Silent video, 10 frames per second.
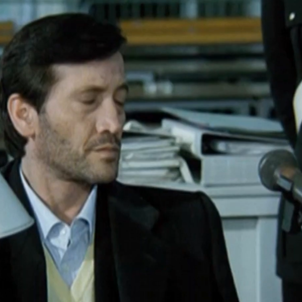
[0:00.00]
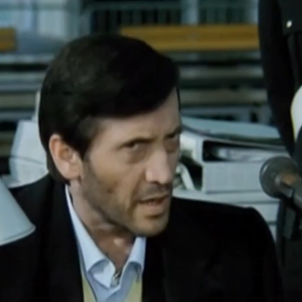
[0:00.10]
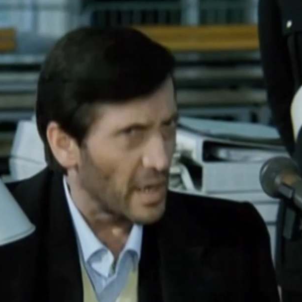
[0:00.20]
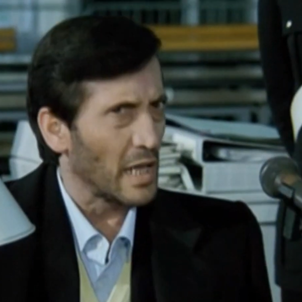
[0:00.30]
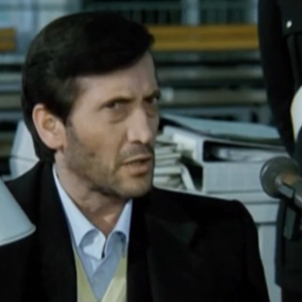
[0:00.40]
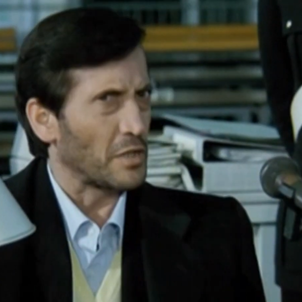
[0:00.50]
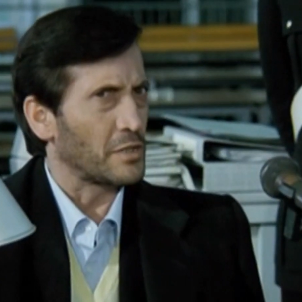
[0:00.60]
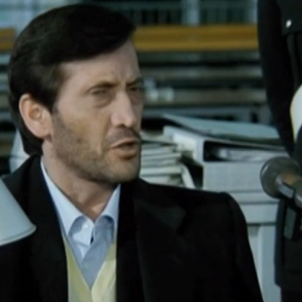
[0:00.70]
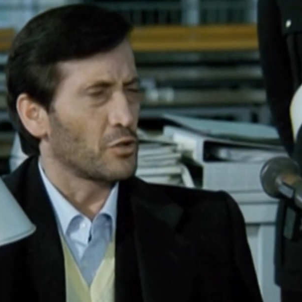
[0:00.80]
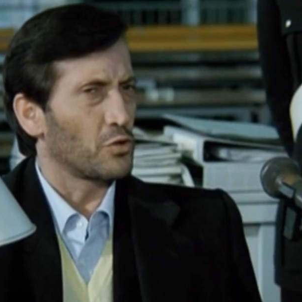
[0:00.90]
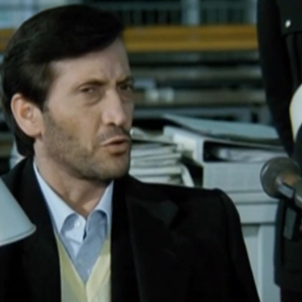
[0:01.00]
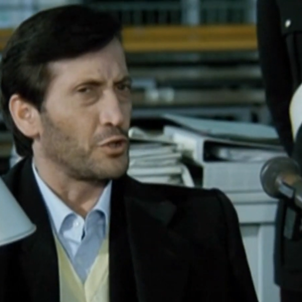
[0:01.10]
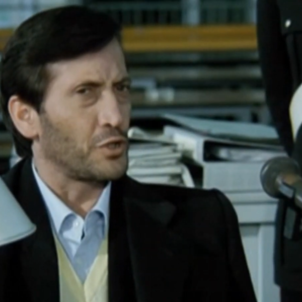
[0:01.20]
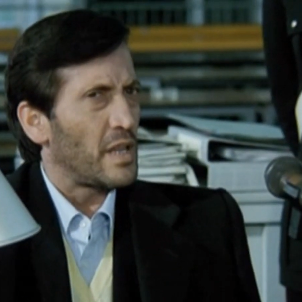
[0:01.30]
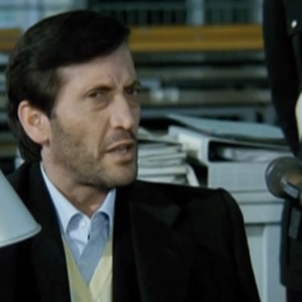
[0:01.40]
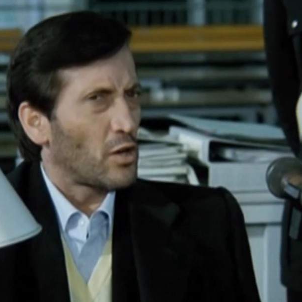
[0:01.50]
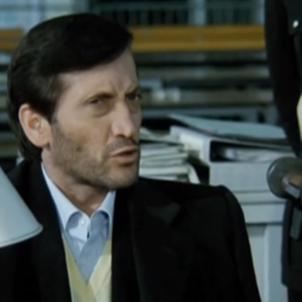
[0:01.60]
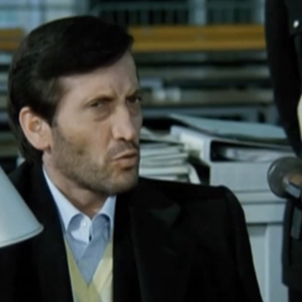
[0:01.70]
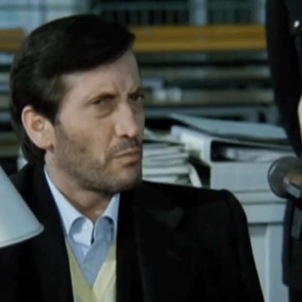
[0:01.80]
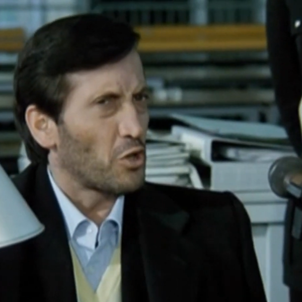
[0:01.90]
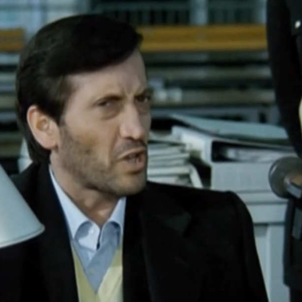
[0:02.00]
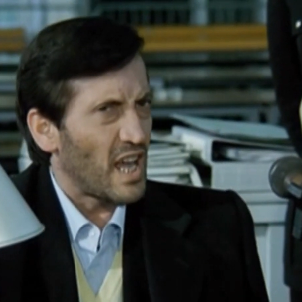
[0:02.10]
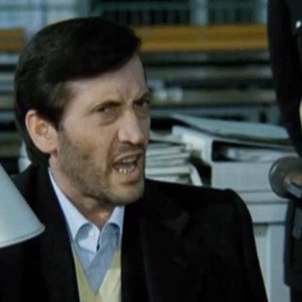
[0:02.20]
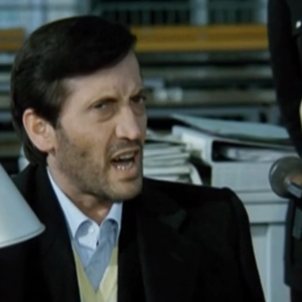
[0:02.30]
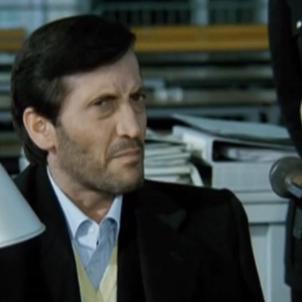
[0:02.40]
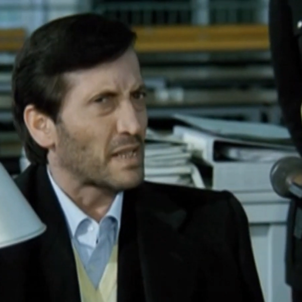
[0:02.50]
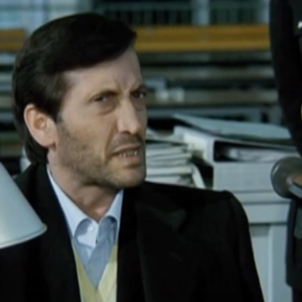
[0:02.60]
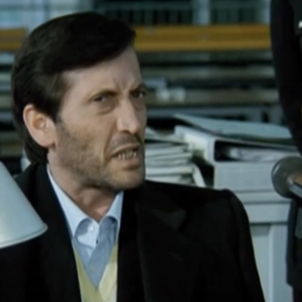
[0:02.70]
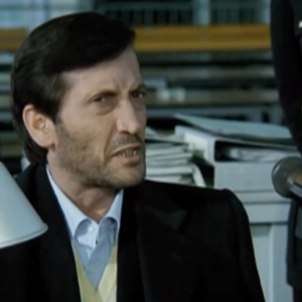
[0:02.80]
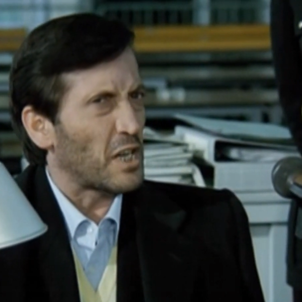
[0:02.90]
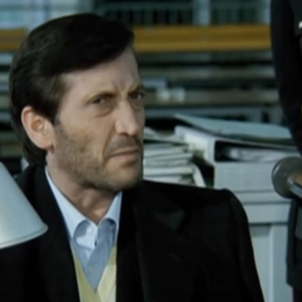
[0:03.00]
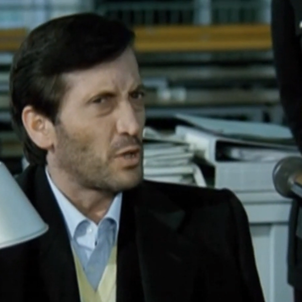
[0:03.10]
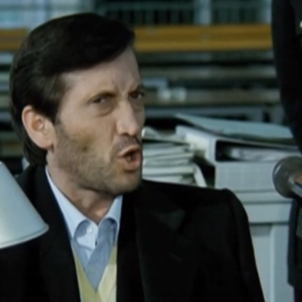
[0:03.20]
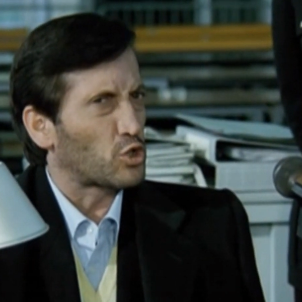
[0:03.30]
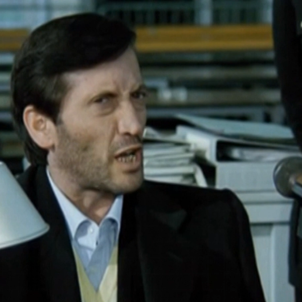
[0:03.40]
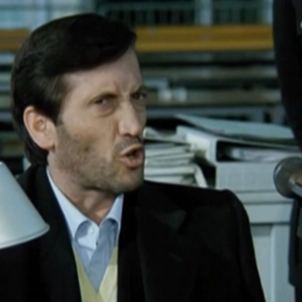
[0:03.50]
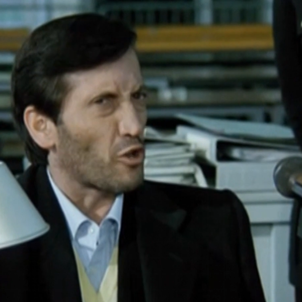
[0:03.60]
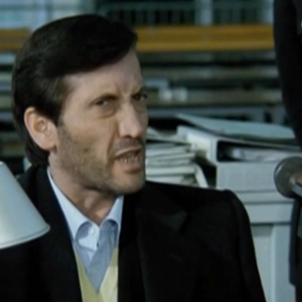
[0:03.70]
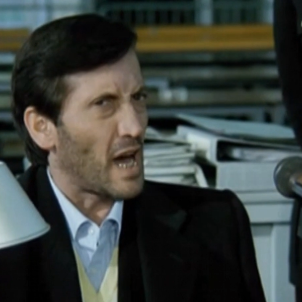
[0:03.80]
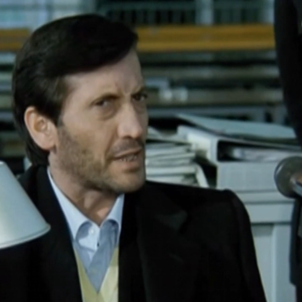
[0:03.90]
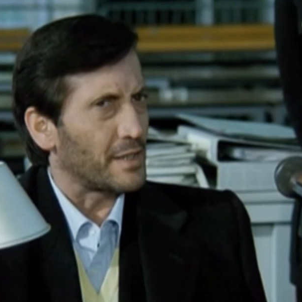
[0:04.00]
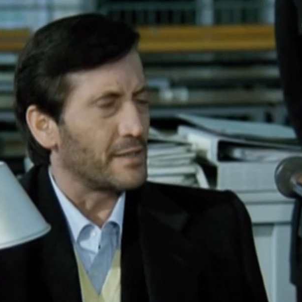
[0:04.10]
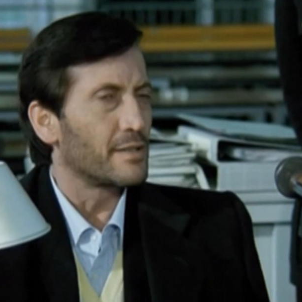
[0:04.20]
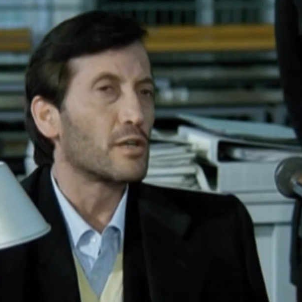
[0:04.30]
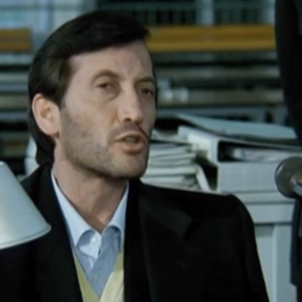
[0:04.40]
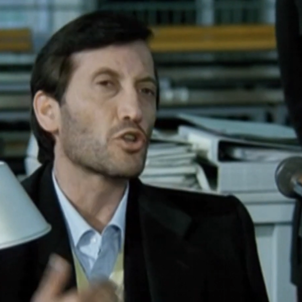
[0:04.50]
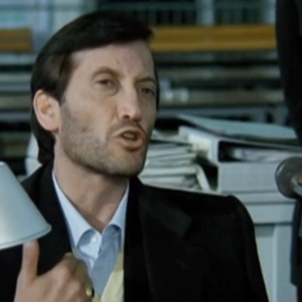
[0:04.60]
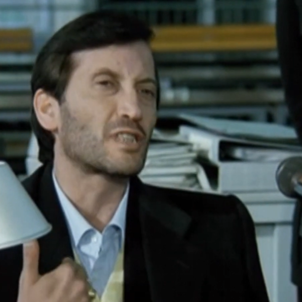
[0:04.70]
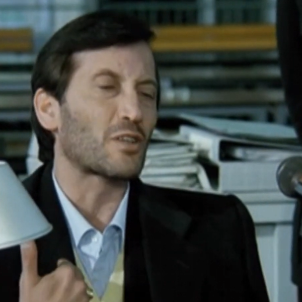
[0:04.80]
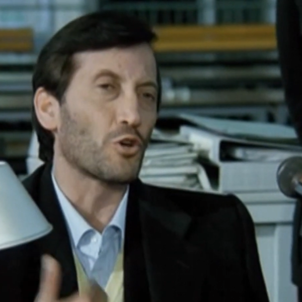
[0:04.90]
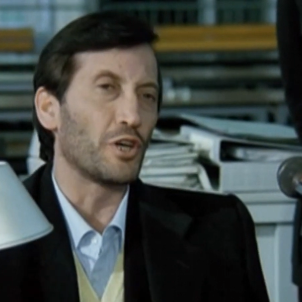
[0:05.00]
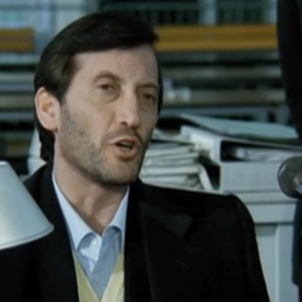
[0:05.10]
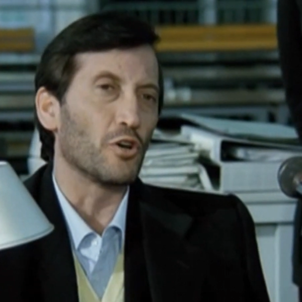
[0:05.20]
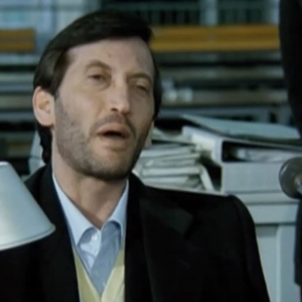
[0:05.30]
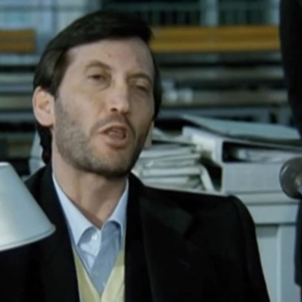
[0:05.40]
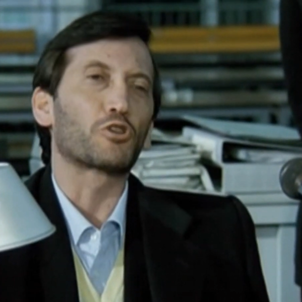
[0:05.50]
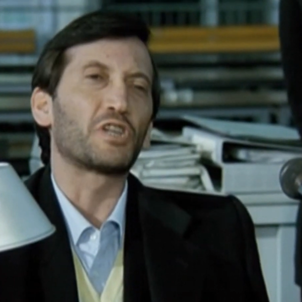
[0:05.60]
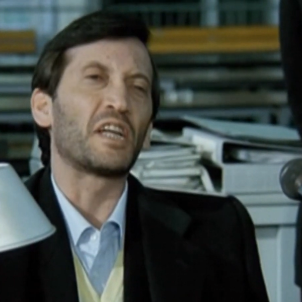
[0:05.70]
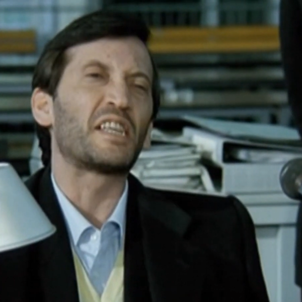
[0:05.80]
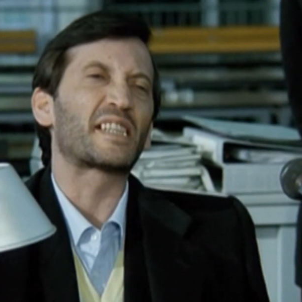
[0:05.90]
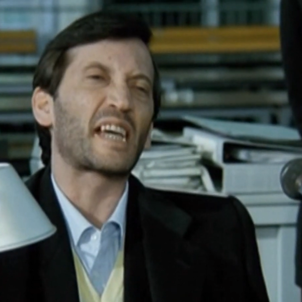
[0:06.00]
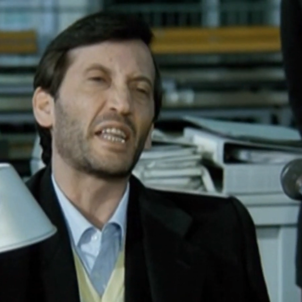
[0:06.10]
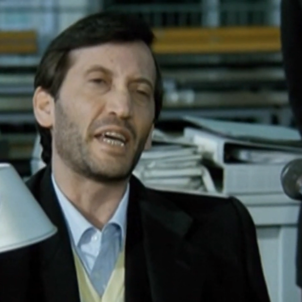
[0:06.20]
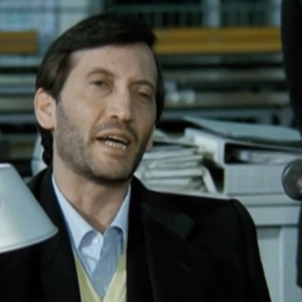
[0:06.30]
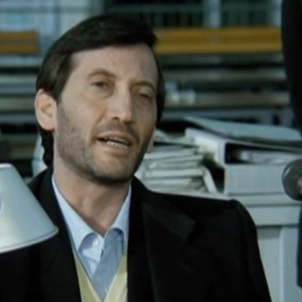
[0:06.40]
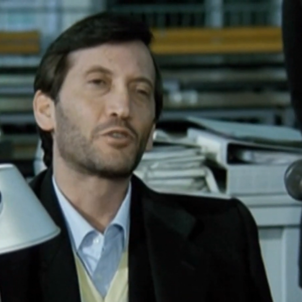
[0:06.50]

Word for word: E allora, signor giudice, le dico subito che ammazzare Zerbinotto e Corrade sono stato io, per ordine di scalea.